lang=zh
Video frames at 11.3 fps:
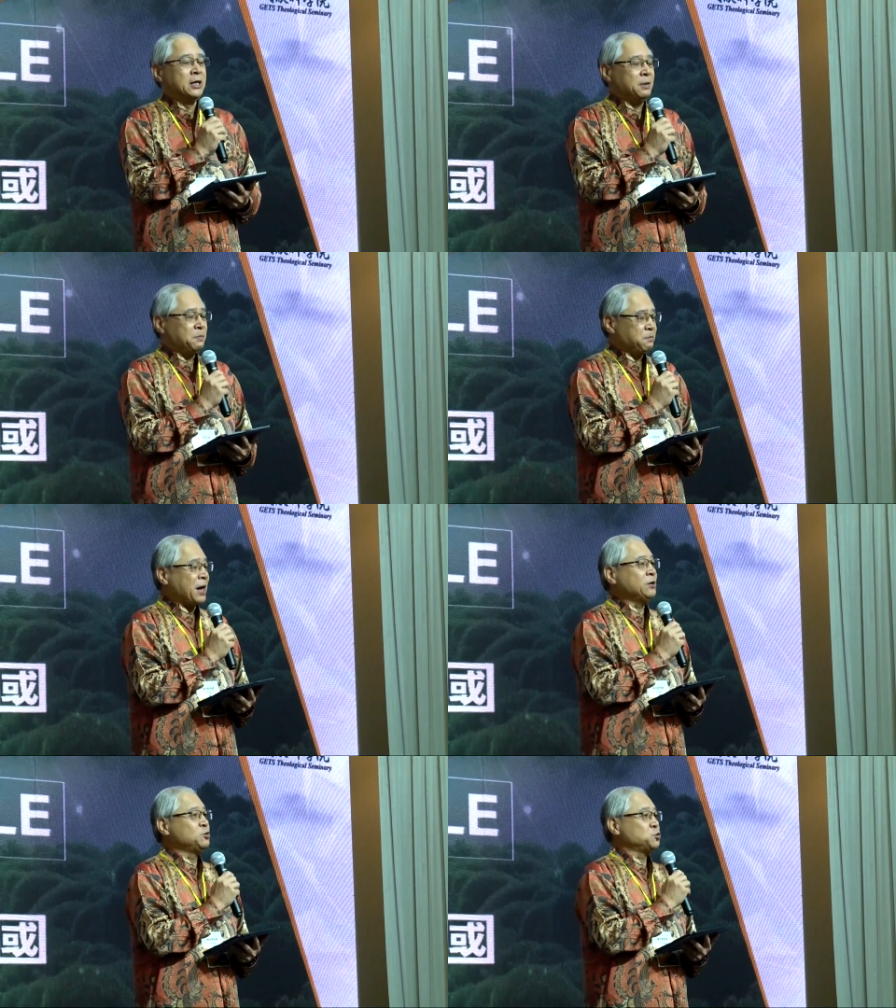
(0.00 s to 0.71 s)

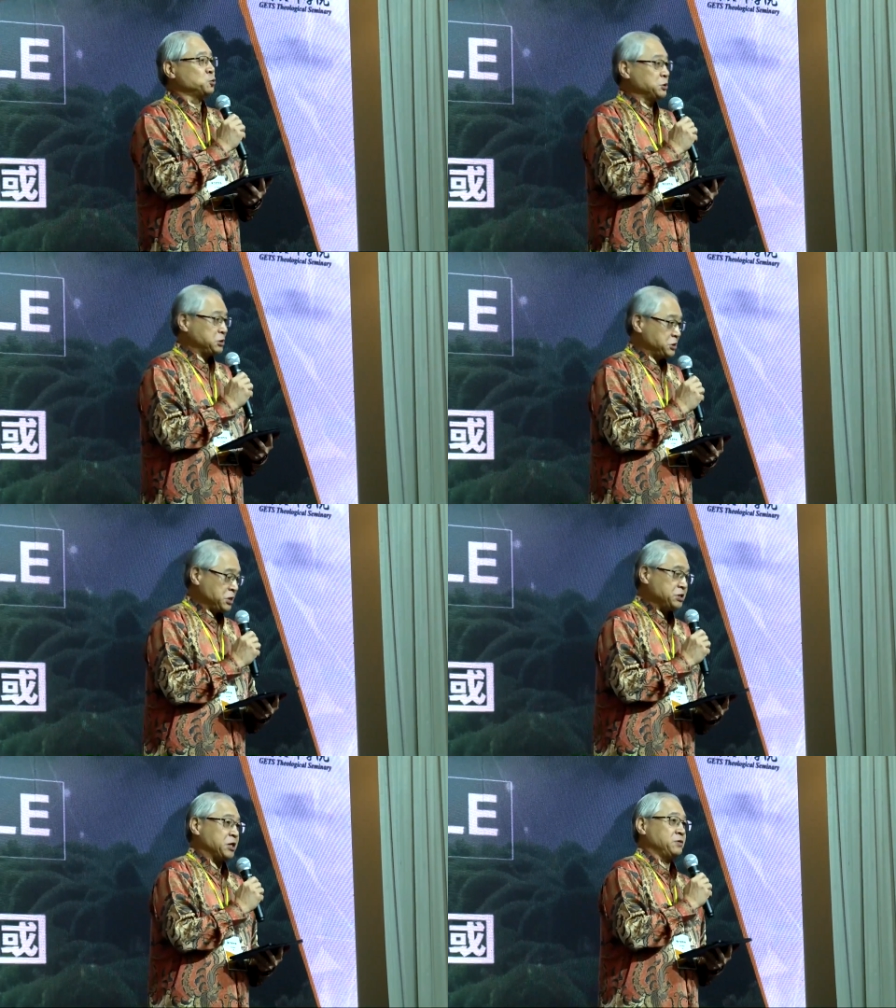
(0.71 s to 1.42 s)
帮助协
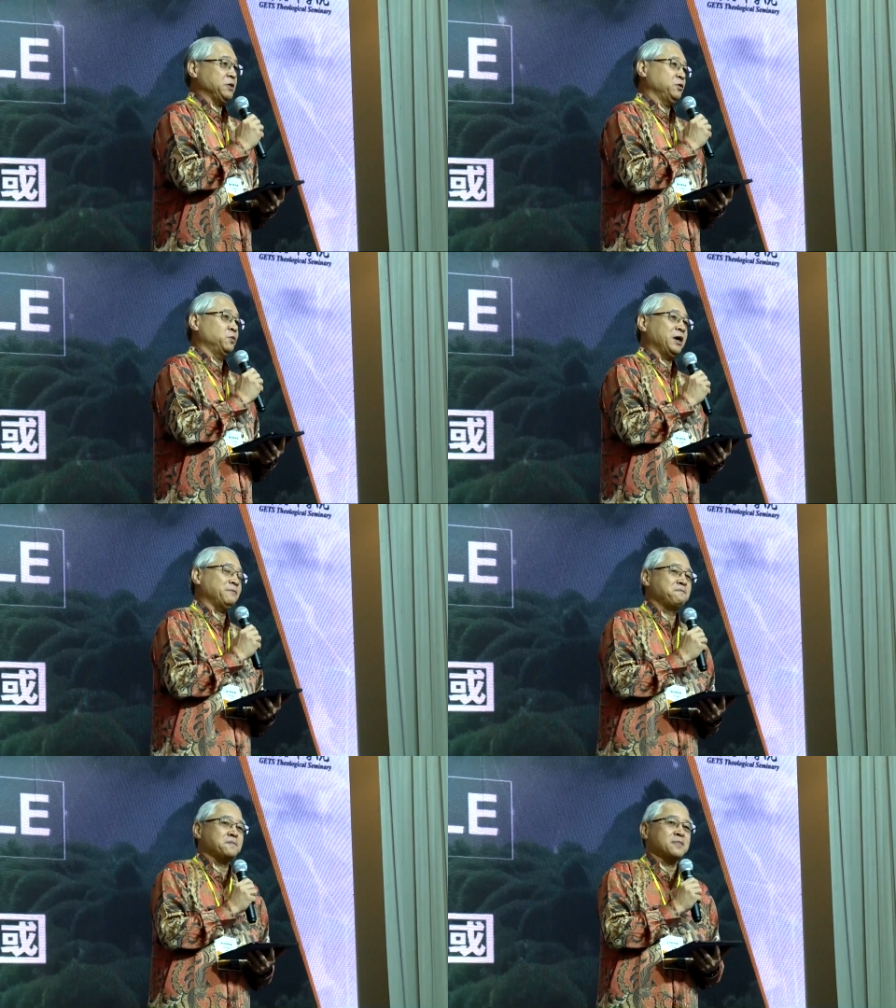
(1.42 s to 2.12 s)
调以外，
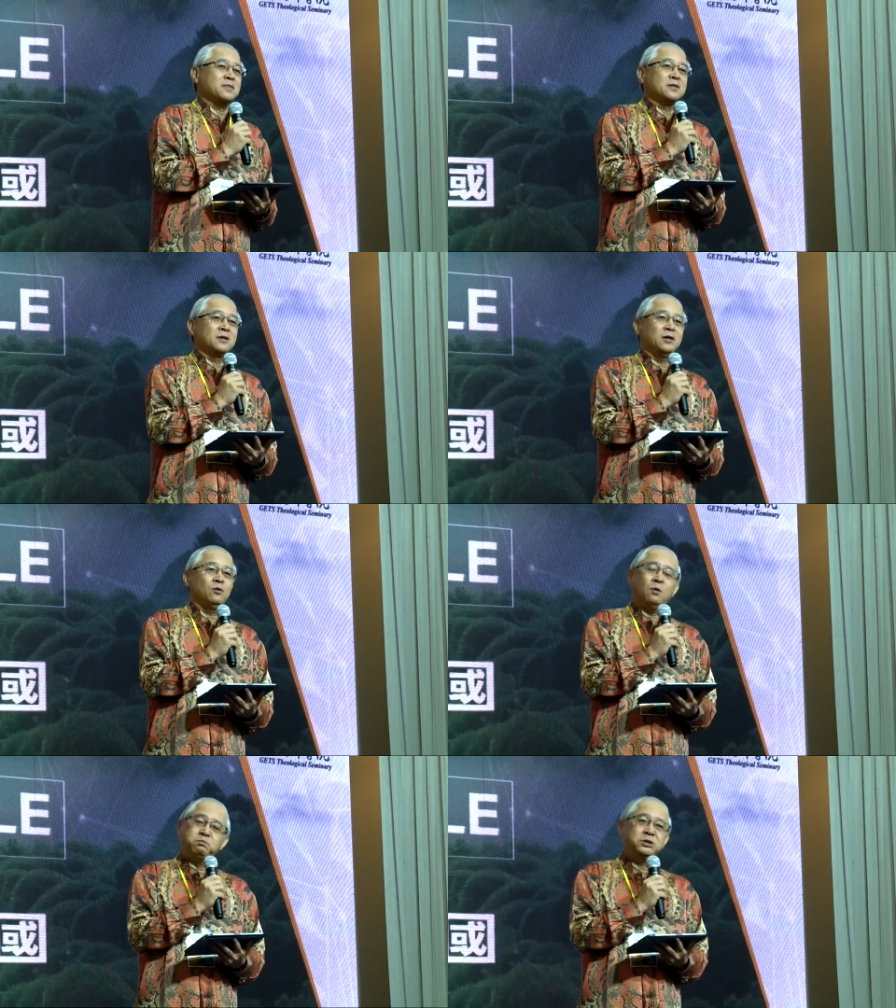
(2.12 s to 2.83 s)
啊，
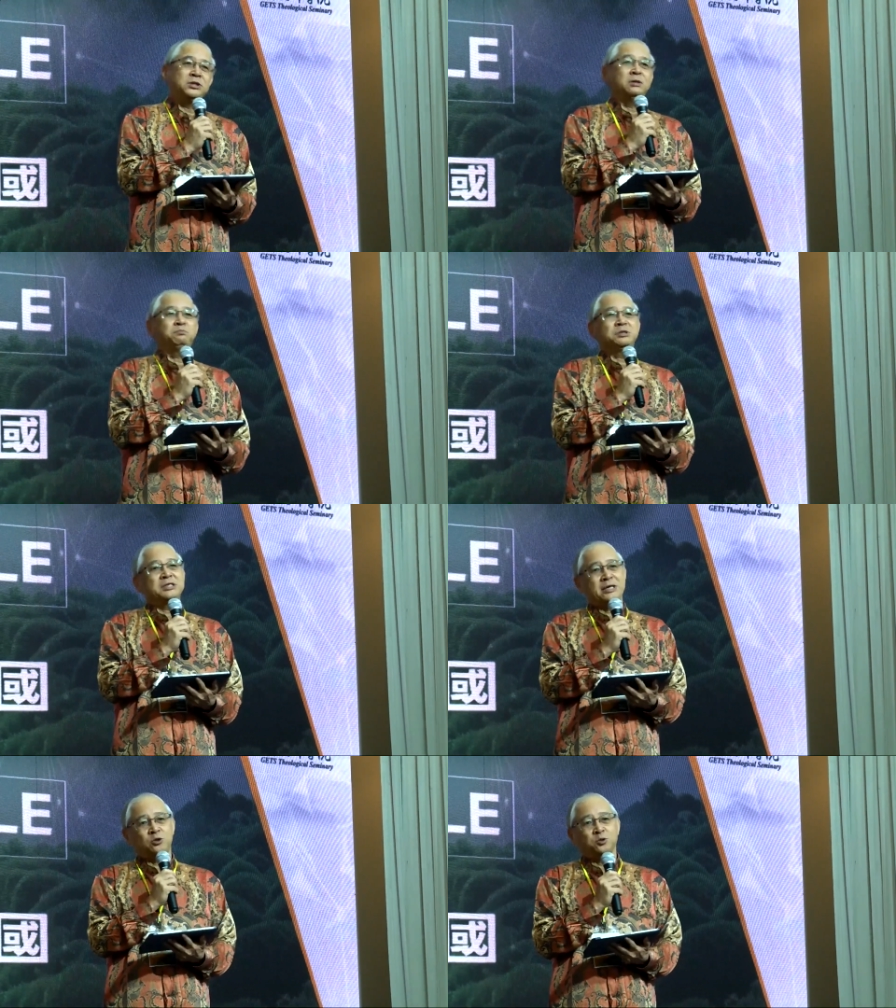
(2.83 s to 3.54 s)
我不得不
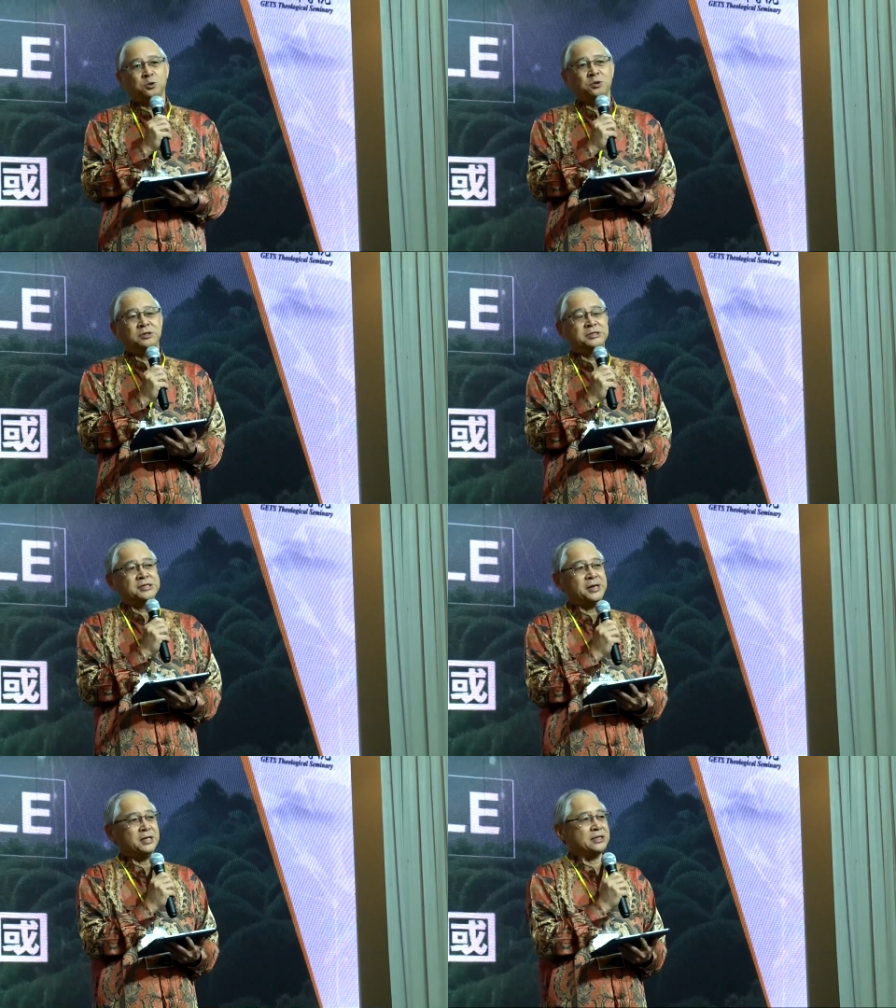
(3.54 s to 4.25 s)
再说，
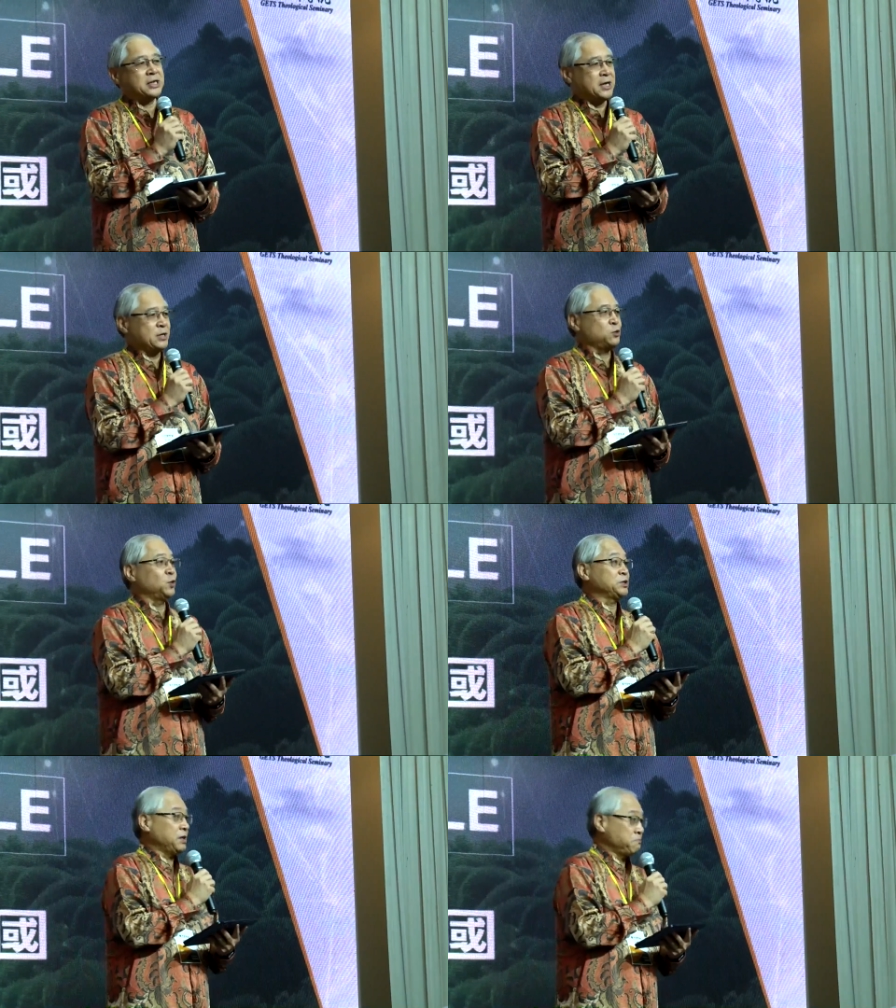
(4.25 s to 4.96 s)
在泰国
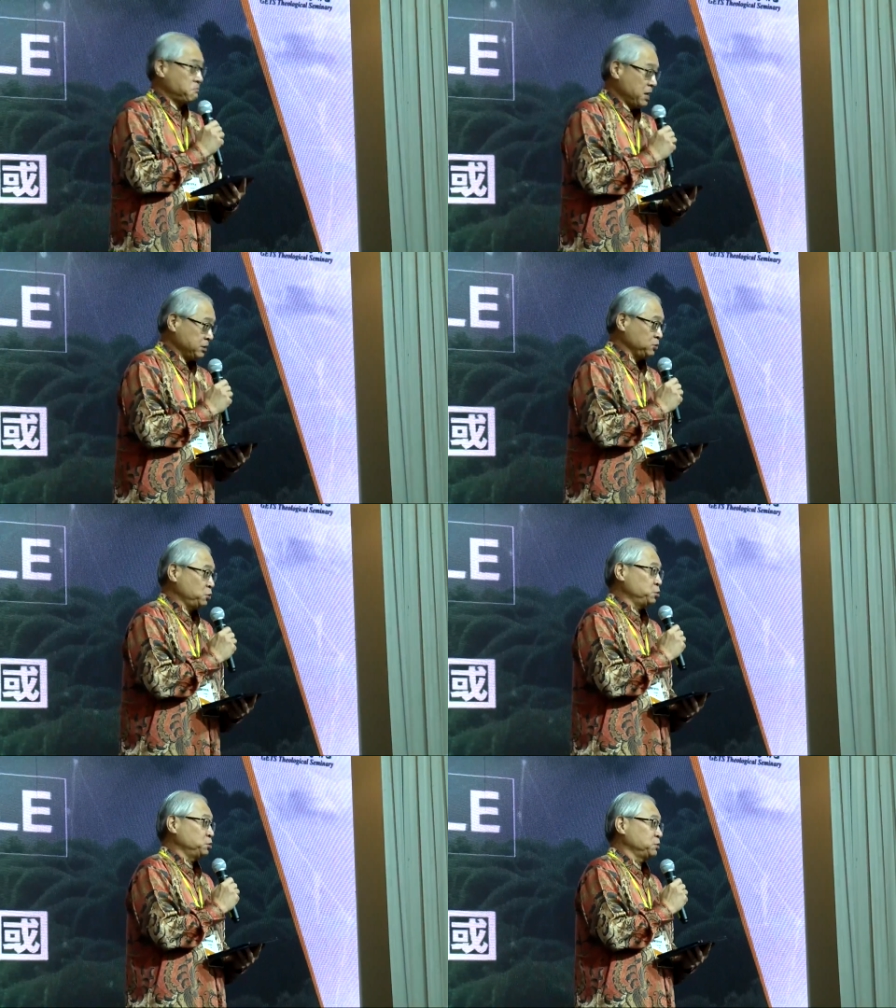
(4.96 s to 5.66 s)
在曼
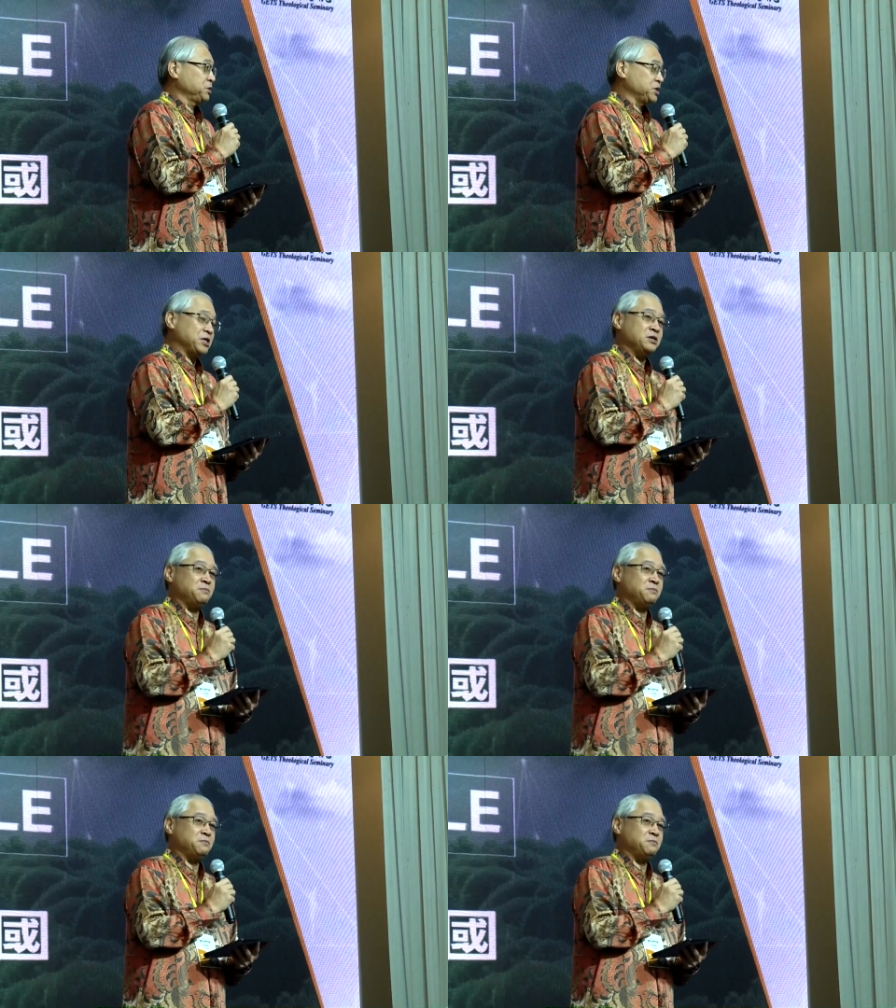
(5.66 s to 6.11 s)
谷这一边